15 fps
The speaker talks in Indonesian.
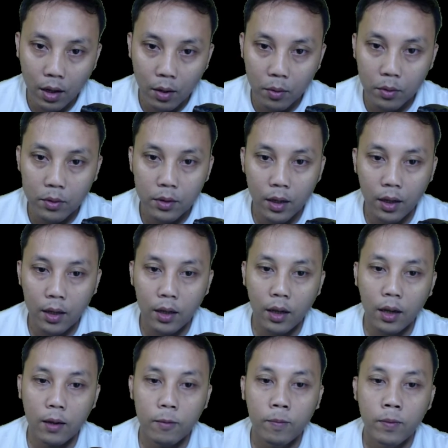ke akun
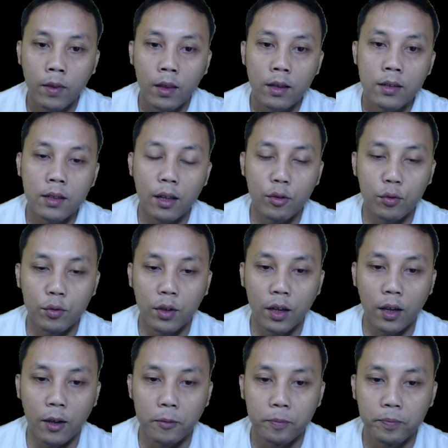saya yang
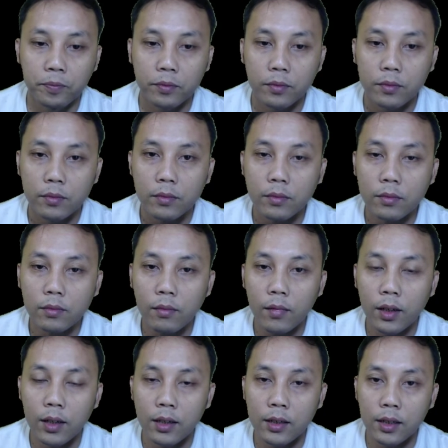satunya.
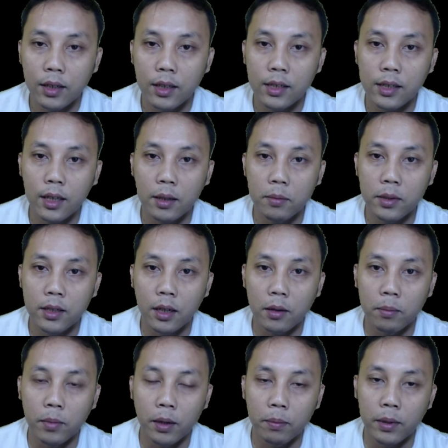Di sini saya
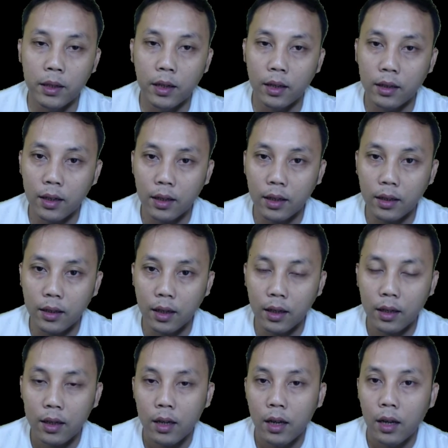bisa berpindah. Terlihat
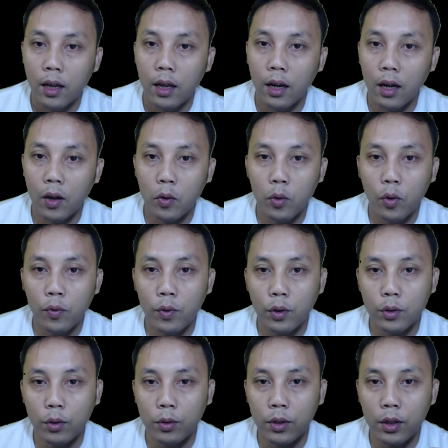ya, logo
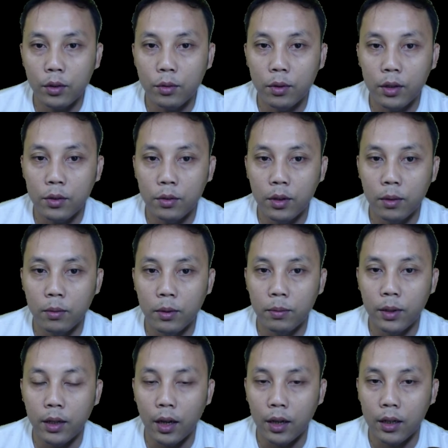fotonya juga sudah
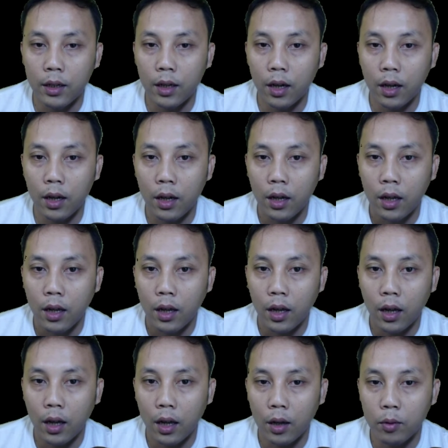berbeda. Ini yang
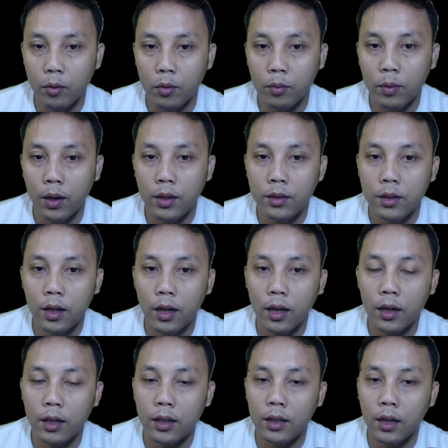uh, guru
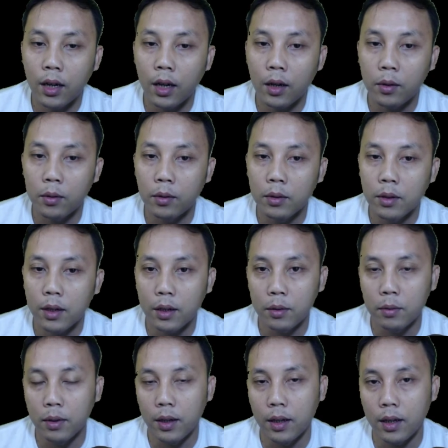belajar, ini yang akun
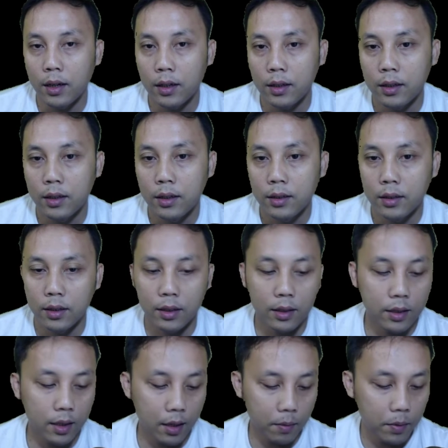reguler. Jadi
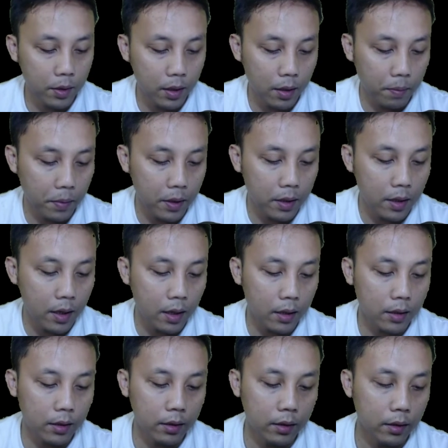saya bisa pindah
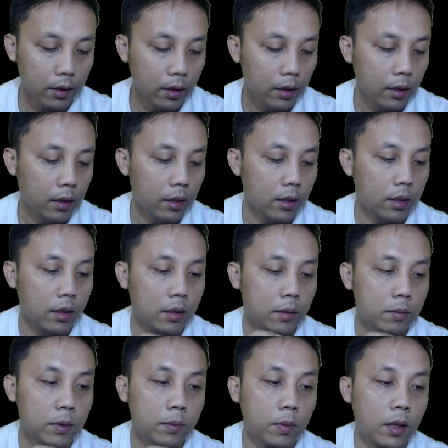ke
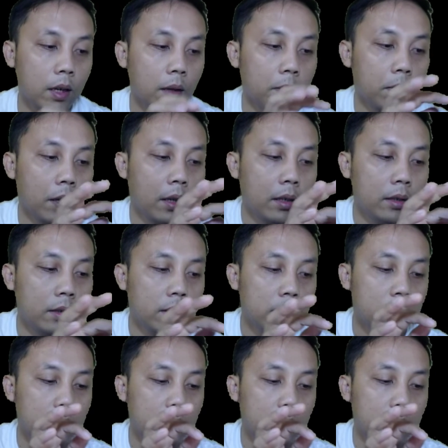uh, beberapa